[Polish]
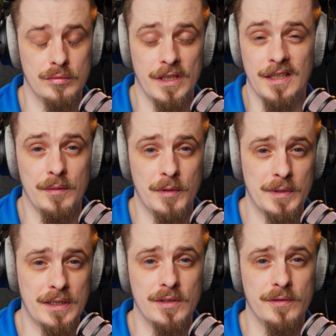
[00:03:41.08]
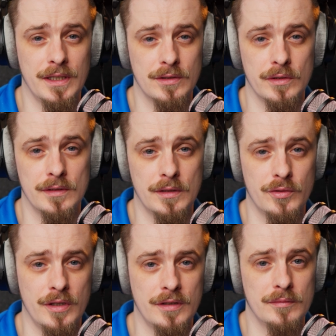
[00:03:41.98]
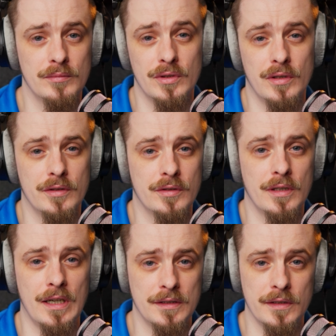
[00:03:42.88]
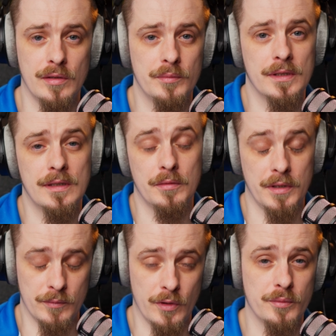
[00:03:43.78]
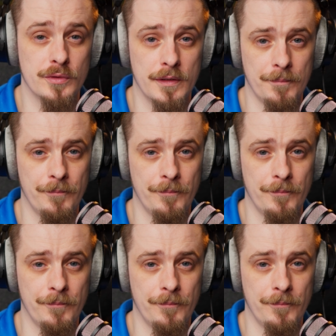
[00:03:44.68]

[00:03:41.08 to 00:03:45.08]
Tutaj nie mam jakichś większych zastrzeżeń. Myślę, że radzi sobie całkiem dobrze.